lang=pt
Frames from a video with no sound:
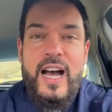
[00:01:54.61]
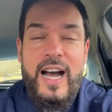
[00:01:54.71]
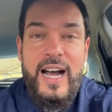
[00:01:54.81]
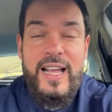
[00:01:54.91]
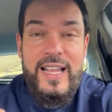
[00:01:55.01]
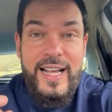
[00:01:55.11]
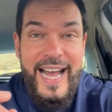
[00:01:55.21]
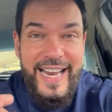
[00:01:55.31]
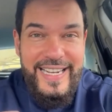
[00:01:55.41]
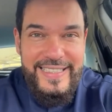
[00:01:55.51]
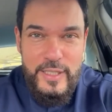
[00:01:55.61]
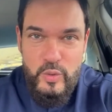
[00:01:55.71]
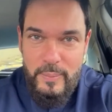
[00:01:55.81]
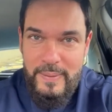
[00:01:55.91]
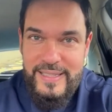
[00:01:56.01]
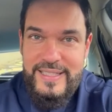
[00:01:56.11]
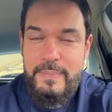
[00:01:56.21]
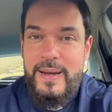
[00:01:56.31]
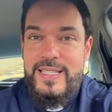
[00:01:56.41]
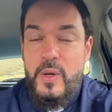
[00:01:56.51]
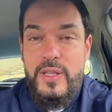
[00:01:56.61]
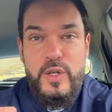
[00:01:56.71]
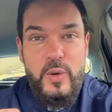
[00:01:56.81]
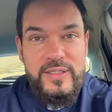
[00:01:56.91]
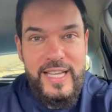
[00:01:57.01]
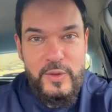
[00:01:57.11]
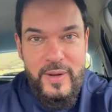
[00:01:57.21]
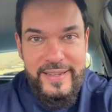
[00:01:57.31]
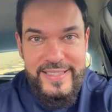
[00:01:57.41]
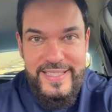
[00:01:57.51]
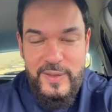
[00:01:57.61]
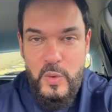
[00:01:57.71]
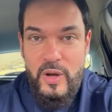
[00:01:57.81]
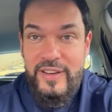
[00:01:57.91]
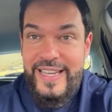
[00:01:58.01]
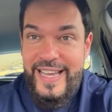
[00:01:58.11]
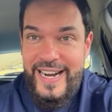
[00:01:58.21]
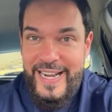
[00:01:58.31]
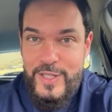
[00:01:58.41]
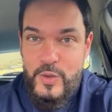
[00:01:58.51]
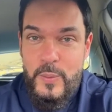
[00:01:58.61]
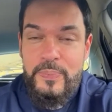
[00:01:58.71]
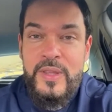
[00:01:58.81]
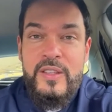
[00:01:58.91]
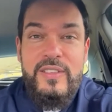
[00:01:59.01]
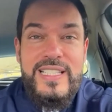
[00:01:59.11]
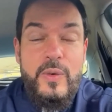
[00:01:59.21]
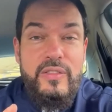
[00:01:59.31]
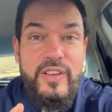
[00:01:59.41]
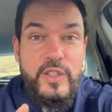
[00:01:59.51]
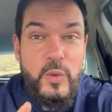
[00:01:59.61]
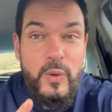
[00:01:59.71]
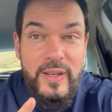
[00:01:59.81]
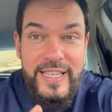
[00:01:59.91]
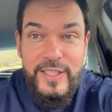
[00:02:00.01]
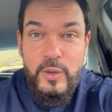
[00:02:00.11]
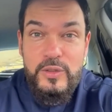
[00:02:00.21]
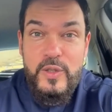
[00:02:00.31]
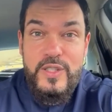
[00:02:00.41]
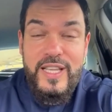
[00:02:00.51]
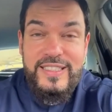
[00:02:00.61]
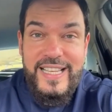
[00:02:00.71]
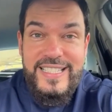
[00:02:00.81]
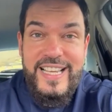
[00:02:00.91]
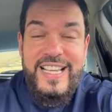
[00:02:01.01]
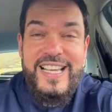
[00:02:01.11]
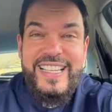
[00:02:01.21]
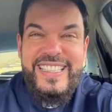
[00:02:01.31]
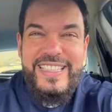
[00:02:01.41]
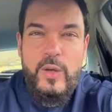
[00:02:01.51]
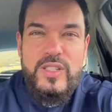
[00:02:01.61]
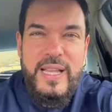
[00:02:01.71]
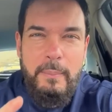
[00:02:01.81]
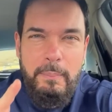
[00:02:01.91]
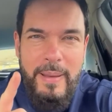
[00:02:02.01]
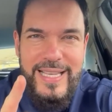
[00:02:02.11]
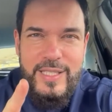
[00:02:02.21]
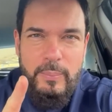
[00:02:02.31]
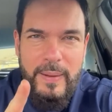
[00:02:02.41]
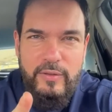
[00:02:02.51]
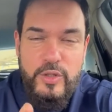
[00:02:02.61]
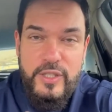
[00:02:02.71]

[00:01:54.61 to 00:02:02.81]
Uh, garanta sua participação. Entre em contato com a Canção Nova em Aracaju. Vai ser um evento lindo. Tenho certeza que Deus tem bênção para